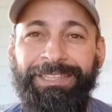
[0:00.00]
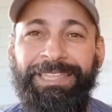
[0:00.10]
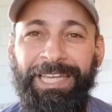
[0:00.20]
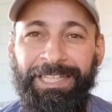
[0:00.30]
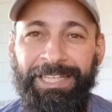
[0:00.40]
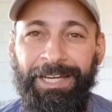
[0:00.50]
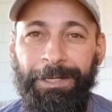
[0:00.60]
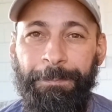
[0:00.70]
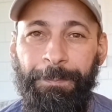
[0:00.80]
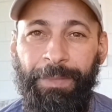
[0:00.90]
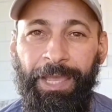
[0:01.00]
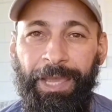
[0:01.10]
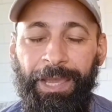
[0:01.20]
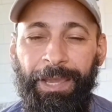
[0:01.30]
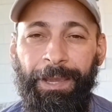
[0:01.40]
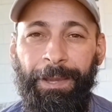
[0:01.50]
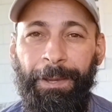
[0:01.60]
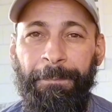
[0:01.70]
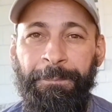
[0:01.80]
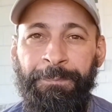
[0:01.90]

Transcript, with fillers: teria é,